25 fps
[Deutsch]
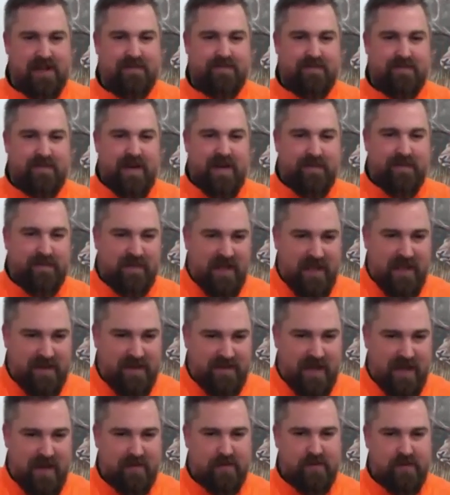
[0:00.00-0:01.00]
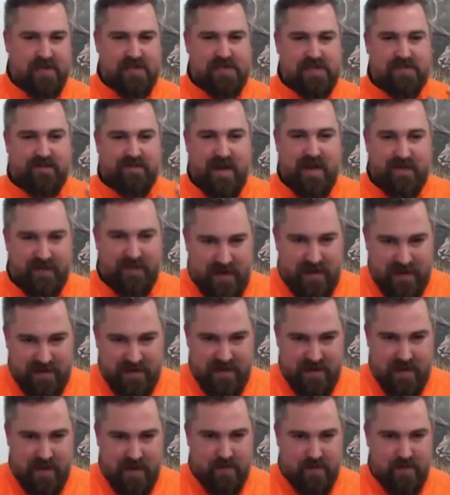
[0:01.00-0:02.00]
Waffenhandhabung ist
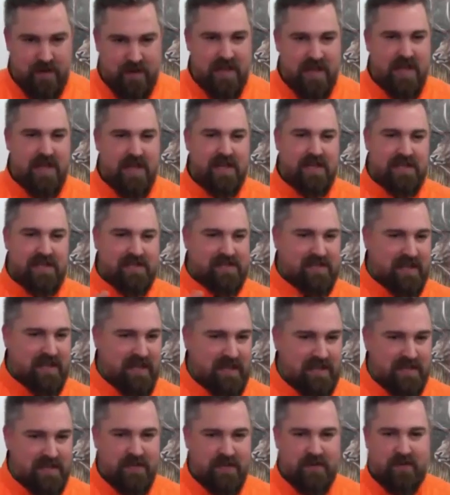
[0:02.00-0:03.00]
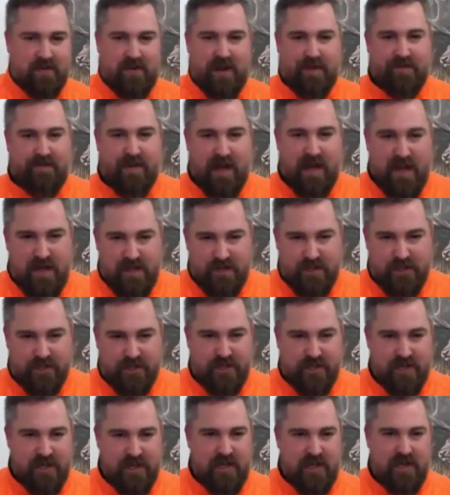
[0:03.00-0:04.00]
Waffenhandhabung, ist richtig oder falsch,
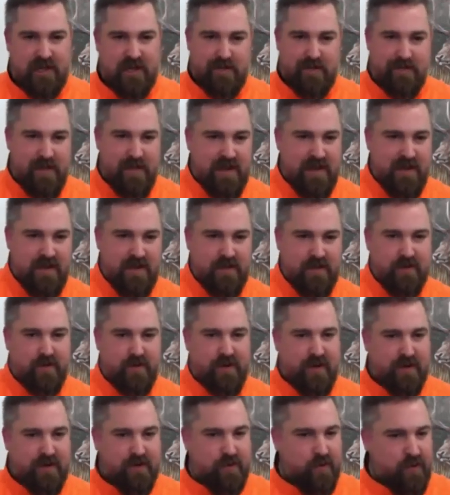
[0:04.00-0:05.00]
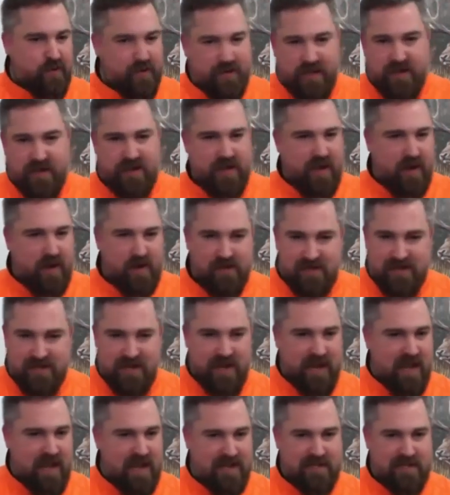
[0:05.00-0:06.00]
lebendig oder tot hinten raus in der
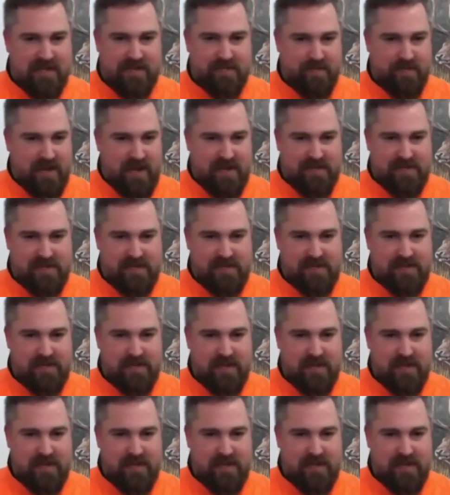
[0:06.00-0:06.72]
jagdlichen Praxis.